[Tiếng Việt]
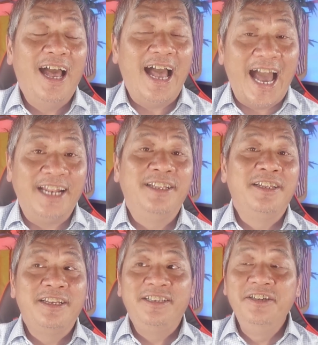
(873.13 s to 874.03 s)
Anh
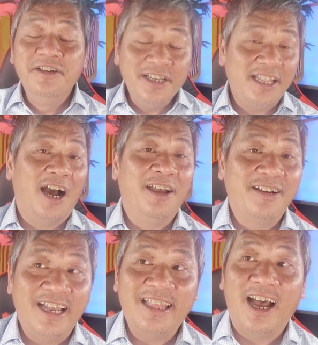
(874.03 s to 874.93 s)
dưới thời
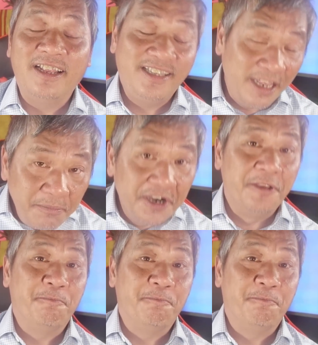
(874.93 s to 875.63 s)
cái thời 90.